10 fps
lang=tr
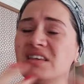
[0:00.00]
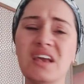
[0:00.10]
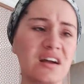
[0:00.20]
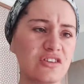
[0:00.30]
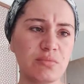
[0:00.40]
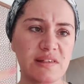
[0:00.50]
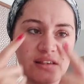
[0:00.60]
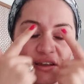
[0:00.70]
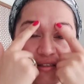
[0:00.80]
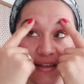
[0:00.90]
ya kaş
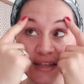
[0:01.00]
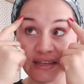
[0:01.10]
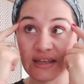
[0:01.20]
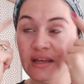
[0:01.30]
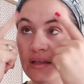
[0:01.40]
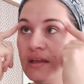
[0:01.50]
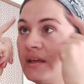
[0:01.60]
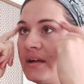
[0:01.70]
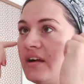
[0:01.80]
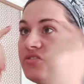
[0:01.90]
maskarasıyla ya da
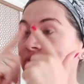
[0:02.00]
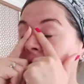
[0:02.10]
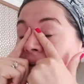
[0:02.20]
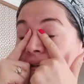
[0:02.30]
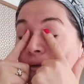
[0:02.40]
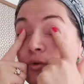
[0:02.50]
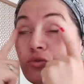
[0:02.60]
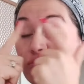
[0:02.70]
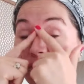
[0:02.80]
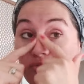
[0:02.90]
kaş farıyla
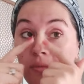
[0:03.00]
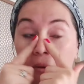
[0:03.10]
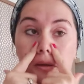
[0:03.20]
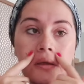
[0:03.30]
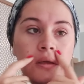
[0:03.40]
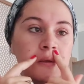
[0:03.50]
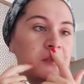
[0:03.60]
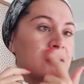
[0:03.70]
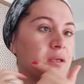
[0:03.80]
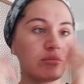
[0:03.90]
dolduruyorum.
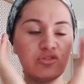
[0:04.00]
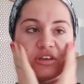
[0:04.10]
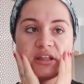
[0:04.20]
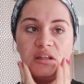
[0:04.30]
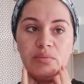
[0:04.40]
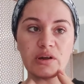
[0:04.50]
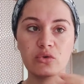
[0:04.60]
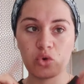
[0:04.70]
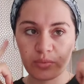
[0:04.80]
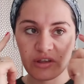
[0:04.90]
Bu şekilde
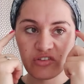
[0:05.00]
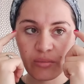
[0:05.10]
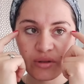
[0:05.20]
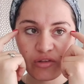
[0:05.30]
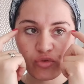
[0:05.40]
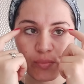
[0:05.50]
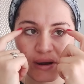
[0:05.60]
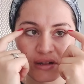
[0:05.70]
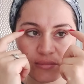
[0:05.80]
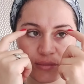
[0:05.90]
bırakıyorum. Geçen biraz
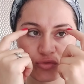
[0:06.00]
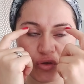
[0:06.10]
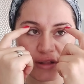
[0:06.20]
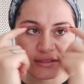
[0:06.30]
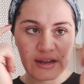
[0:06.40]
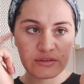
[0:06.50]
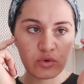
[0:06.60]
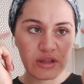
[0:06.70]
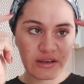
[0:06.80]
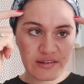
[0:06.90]
toparladım da şu
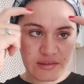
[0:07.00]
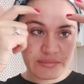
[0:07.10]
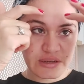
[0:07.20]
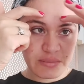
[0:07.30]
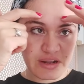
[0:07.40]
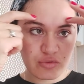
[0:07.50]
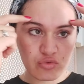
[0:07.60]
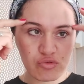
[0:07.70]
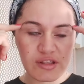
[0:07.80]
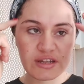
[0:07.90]
altlarda olan kısımları biraz
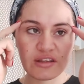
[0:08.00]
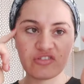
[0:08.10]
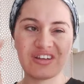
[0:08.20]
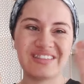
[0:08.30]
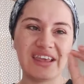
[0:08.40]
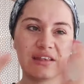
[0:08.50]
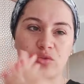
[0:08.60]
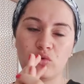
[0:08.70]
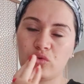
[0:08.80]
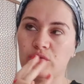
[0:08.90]
şu üstlere taşan
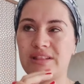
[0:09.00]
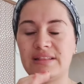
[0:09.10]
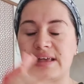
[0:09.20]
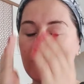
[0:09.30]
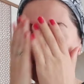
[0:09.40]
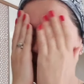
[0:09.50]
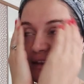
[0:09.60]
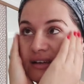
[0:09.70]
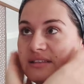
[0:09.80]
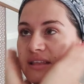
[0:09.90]
tek tük te,
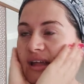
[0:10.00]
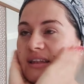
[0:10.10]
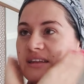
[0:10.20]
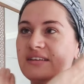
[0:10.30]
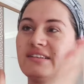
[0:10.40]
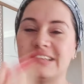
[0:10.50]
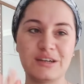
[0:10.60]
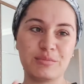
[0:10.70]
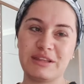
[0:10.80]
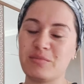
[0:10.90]
şey telleri
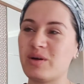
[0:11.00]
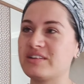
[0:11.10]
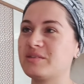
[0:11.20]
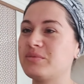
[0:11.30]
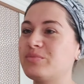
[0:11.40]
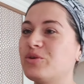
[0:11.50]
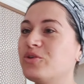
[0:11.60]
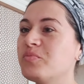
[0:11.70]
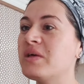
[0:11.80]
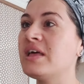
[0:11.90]
kılları mı diyeyim artık
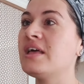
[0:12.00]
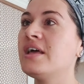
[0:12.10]
bilmiyorum.